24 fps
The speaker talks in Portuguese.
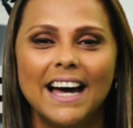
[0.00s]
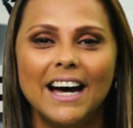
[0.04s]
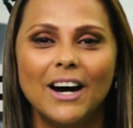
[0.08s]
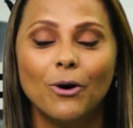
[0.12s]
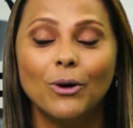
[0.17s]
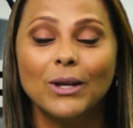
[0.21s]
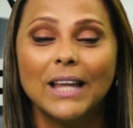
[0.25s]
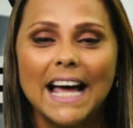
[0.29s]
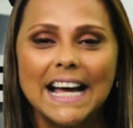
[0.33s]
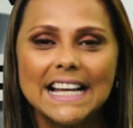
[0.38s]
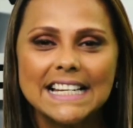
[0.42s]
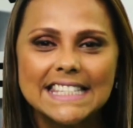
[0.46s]

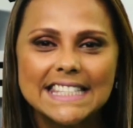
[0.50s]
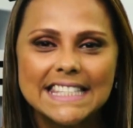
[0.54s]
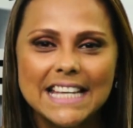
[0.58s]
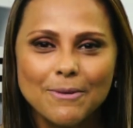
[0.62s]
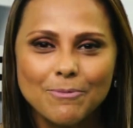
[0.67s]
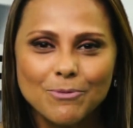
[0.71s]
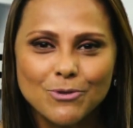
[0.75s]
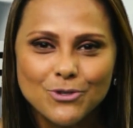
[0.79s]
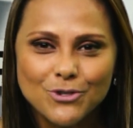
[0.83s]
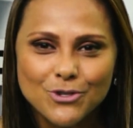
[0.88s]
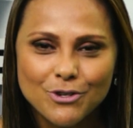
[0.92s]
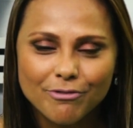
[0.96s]
Olá,
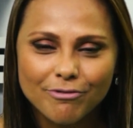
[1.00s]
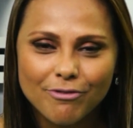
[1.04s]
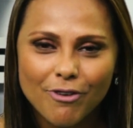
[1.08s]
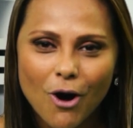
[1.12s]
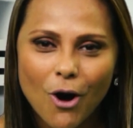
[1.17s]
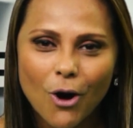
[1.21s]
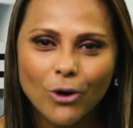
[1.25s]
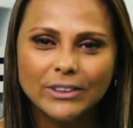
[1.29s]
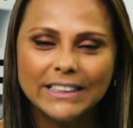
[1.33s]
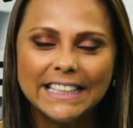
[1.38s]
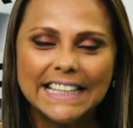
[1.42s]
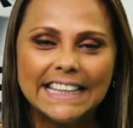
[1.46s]
estamos de
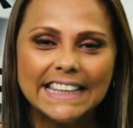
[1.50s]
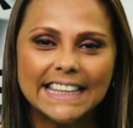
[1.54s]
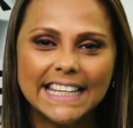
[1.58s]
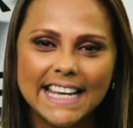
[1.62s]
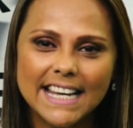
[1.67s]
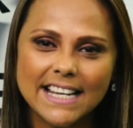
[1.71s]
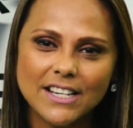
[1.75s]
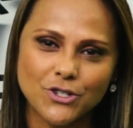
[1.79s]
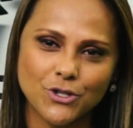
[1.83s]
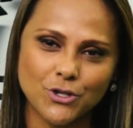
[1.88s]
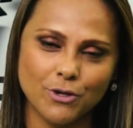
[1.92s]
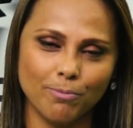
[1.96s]
volta e
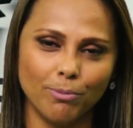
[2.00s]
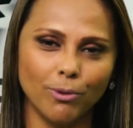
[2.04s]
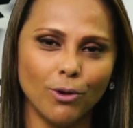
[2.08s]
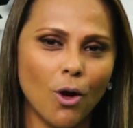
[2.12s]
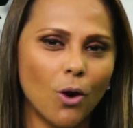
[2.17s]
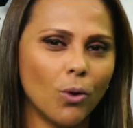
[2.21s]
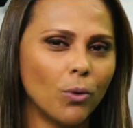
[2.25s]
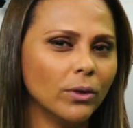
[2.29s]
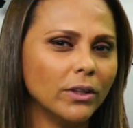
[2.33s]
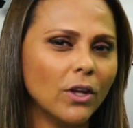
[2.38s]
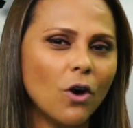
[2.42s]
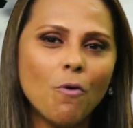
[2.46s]
neste
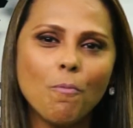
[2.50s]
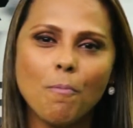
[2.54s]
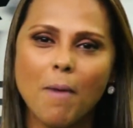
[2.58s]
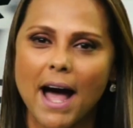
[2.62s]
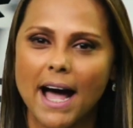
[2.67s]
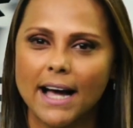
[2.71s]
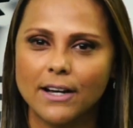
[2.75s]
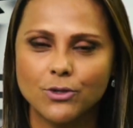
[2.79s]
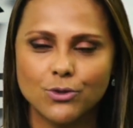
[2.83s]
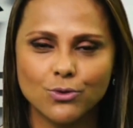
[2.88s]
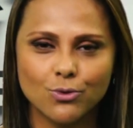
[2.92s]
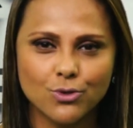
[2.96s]
bloco, não
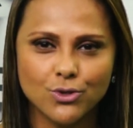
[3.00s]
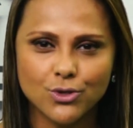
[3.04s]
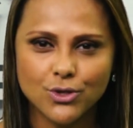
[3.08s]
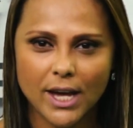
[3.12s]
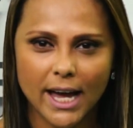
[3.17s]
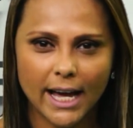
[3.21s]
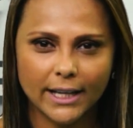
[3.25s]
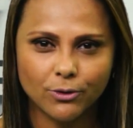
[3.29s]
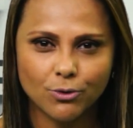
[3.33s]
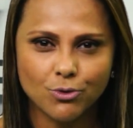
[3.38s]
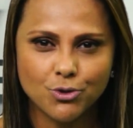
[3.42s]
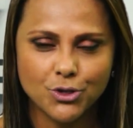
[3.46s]
mais no
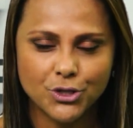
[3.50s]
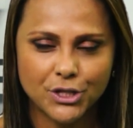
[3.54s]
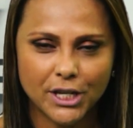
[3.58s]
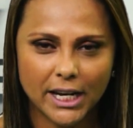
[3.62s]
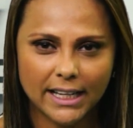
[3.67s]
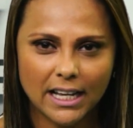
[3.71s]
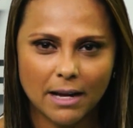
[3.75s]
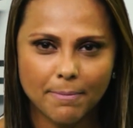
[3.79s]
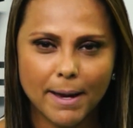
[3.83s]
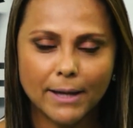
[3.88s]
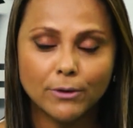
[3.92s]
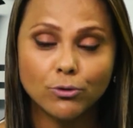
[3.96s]
centro de
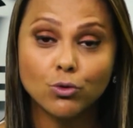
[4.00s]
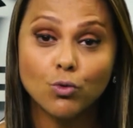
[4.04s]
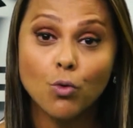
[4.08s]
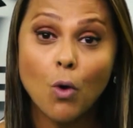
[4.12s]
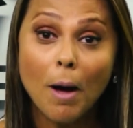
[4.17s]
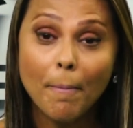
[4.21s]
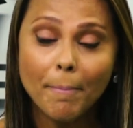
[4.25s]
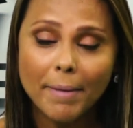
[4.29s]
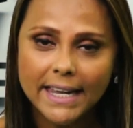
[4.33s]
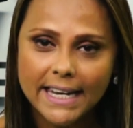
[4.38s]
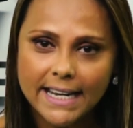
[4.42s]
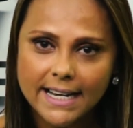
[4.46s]
treinamento do
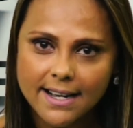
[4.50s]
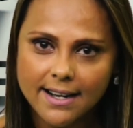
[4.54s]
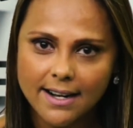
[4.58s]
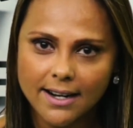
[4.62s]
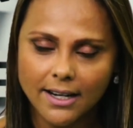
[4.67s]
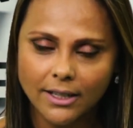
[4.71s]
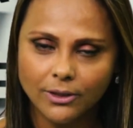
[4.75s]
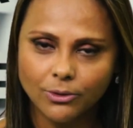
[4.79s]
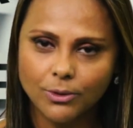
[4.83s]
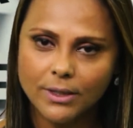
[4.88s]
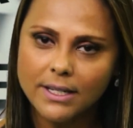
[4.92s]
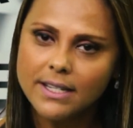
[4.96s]

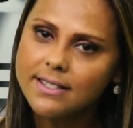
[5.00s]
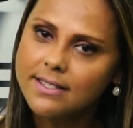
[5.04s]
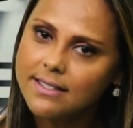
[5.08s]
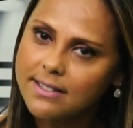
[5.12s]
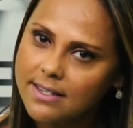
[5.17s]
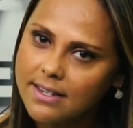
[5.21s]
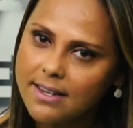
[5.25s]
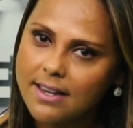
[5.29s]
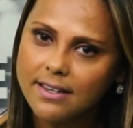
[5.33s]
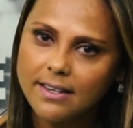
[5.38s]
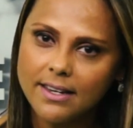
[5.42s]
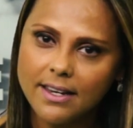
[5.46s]
americano, e
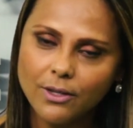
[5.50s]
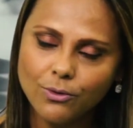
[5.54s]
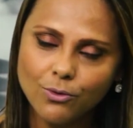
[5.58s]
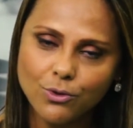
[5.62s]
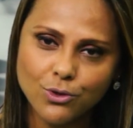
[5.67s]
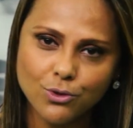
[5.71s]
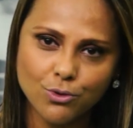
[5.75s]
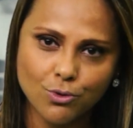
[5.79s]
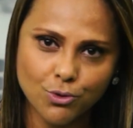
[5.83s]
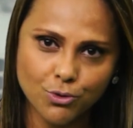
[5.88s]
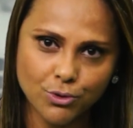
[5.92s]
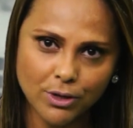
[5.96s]
sim aqui no
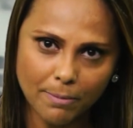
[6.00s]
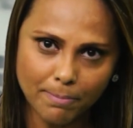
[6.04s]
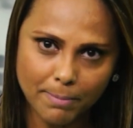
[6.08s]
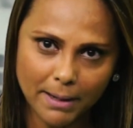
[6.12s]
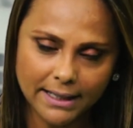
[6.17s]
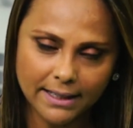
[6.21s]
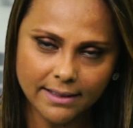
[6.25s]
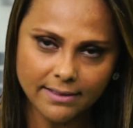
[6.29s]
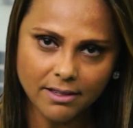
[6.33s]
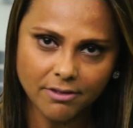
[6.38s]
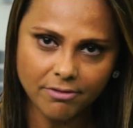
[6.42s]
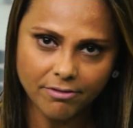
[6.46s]
estúdio da
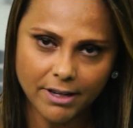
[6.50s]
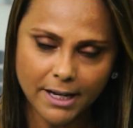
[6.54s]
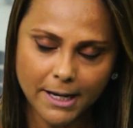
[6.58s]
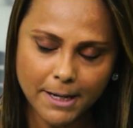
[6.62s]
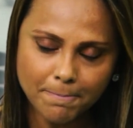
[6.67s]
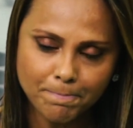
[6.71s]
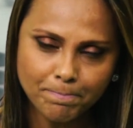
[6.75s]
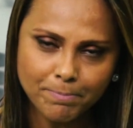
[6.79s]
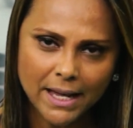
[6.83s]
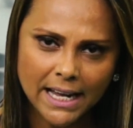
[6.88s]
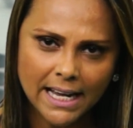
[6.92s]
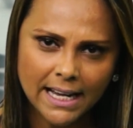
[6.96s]
Plena
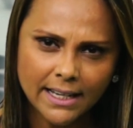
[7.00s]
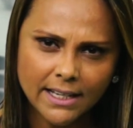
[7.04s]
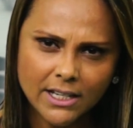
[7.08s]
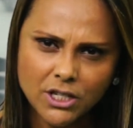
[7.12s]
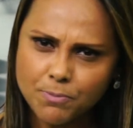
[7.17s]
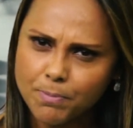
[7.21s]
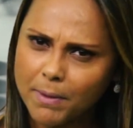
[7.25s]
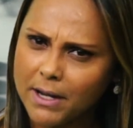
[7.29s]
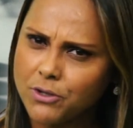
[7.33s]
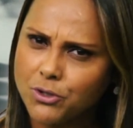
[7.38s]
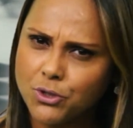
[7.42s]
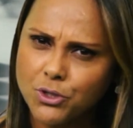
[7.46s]
TV.
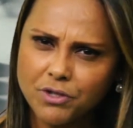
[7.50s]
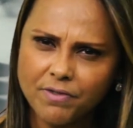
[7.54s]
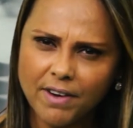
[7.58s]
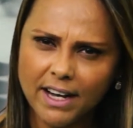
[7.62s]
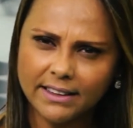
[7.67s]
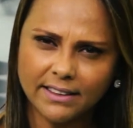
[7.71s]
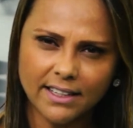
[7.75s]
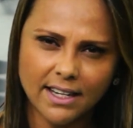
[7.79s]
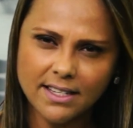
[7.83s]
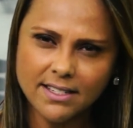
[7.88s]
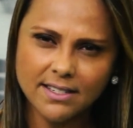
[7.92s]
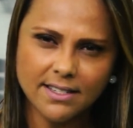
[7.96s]
Isso porque a gente vai
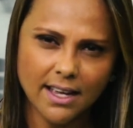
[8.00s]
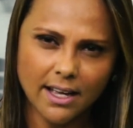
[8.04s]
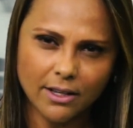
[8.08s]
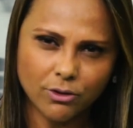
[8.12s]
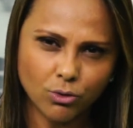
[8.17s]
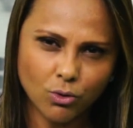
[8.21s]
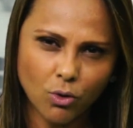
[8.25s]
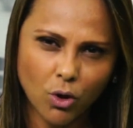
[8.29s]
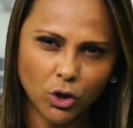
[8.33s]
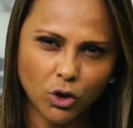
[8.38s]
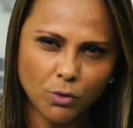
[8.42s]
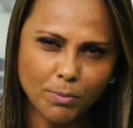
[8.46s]
trazer à
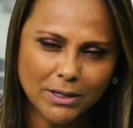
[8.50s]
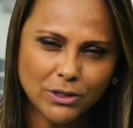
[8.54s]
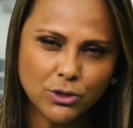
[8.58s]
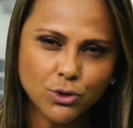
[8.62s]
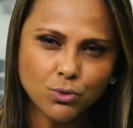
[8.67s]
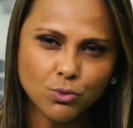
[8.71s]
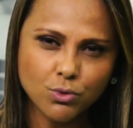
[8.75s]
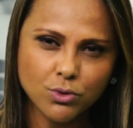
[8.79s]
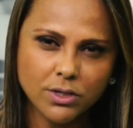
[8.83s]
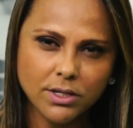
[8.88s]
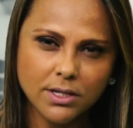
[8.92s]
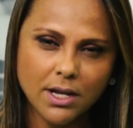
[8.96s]
tona uma
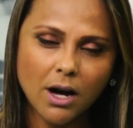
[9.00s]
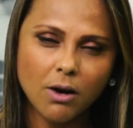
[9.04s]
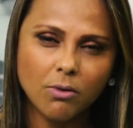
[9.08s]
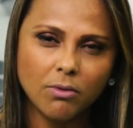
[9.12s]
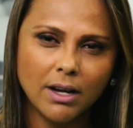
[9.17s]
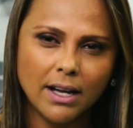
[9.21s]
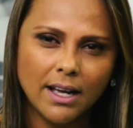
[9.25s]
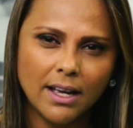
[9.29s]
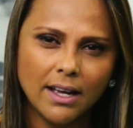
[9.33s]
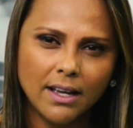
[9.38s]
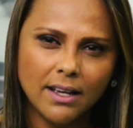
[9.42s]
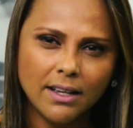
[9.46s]
discussão
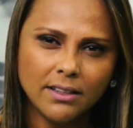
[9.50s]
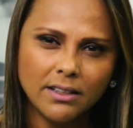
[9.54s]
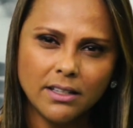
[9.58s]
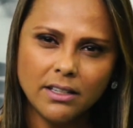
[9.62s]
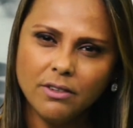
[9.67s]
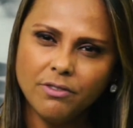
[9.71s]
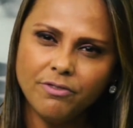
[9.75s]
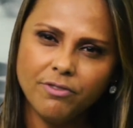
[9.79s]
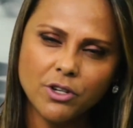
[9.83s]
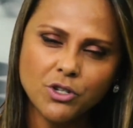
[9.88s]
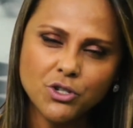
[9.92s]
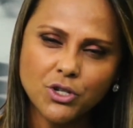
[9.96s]

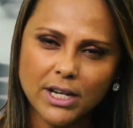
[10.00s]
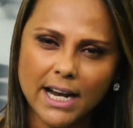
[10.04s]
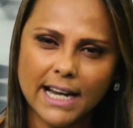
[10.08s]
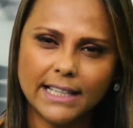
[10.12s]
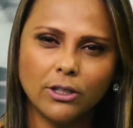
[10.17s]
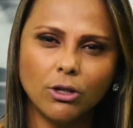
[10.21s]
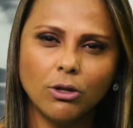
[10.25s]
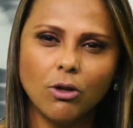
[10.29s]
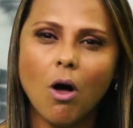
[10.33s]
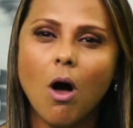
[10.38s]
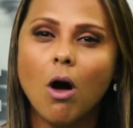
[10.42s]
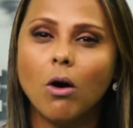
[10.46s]
que foi
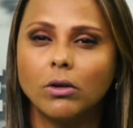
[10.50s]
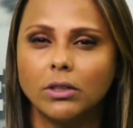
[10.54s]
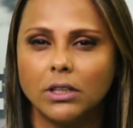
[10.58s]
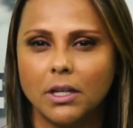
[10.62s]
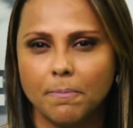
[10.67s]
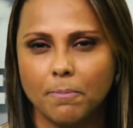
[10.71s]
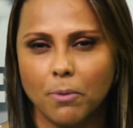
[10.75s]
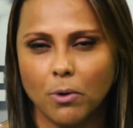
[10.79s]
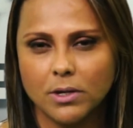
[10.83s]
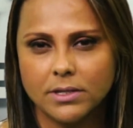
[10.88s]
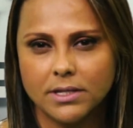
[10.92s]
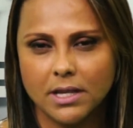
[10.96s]
gerada logo
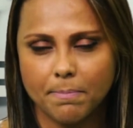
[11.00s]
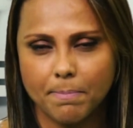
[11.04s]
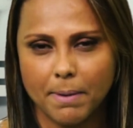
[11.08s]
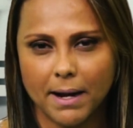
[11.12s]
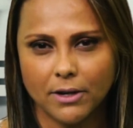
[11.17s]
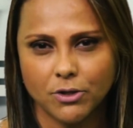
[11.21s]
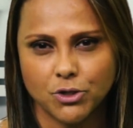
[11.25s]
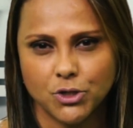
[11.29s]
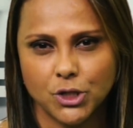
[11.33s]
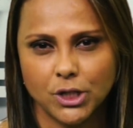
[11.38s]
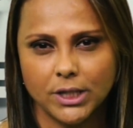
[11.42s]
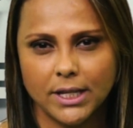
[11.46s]
depois da
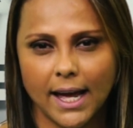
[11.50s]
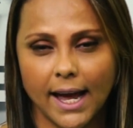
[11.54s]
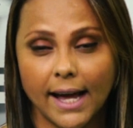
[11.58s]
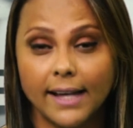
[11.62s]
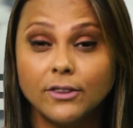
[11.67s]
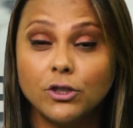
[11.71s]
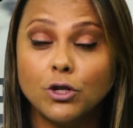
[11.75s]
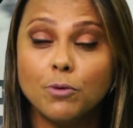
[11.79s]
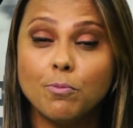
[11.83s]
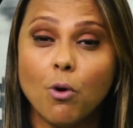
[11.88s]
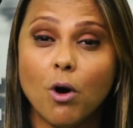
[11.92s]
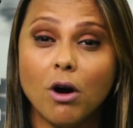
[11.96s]
partida
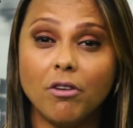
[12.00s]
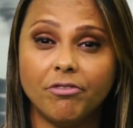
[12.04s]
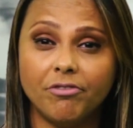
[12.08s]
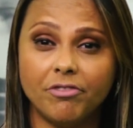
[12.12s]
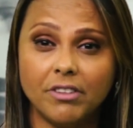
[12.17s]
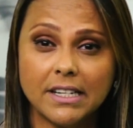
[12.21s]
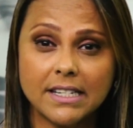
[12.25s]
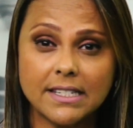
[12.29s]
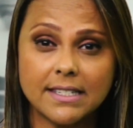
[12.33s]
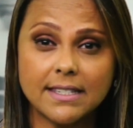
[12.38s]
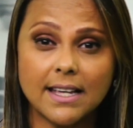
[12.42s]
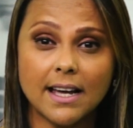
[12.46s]
entre o Boa
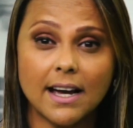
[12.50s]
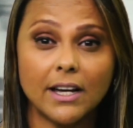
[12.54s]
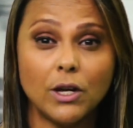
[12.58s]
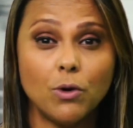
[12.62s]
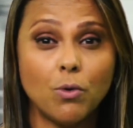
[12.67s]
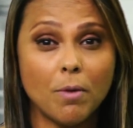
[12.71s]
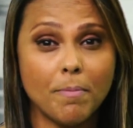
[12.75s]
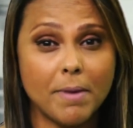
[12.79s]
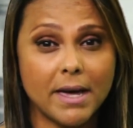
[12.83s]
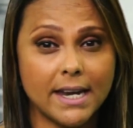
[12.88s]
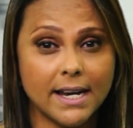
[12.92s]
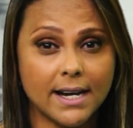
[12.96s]
Vista e
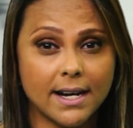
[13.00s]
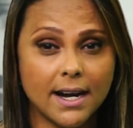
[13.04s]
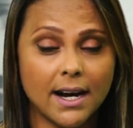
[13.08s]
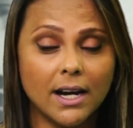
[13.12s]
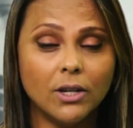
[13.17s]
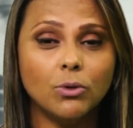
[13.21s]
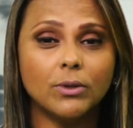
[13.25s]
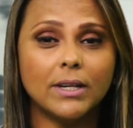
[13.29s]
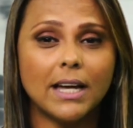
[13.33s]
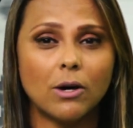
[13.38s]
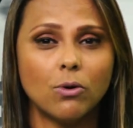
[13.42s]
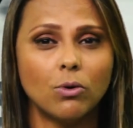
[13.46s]
o
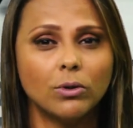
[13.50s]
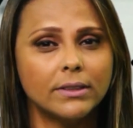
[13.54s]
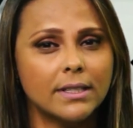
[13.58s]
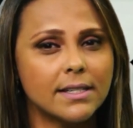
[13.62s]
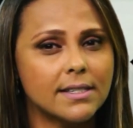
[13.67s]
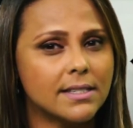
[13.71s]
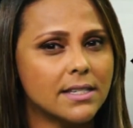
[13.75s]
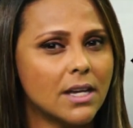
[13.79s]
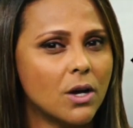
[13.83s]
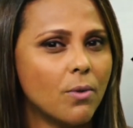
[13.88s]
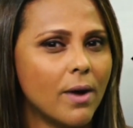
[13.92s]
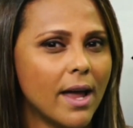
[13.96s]
americano que
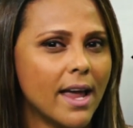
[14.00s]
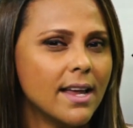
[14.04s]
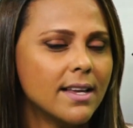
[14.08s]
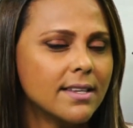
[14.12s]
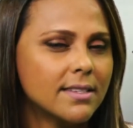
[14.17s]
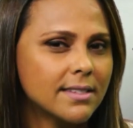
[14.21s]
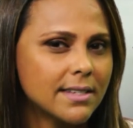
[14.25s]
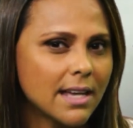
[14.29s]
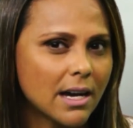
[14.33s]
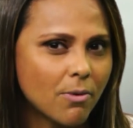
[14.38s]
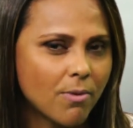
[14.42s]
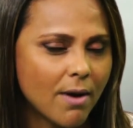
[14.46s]
aconteceu em
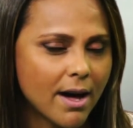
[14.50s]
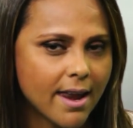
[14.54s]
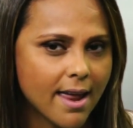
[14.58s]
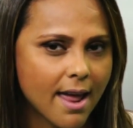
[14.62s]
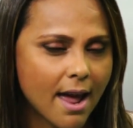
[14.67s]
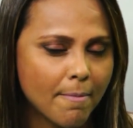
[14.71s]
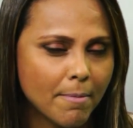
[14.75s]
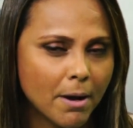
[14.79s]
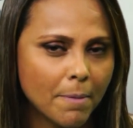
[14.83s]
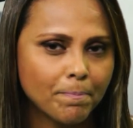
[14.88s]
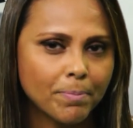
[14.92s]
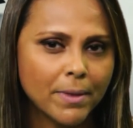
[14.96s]

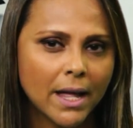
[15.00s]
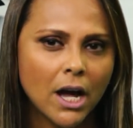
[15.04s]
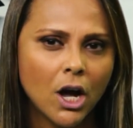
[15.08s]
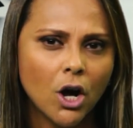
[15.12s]
Saquarema.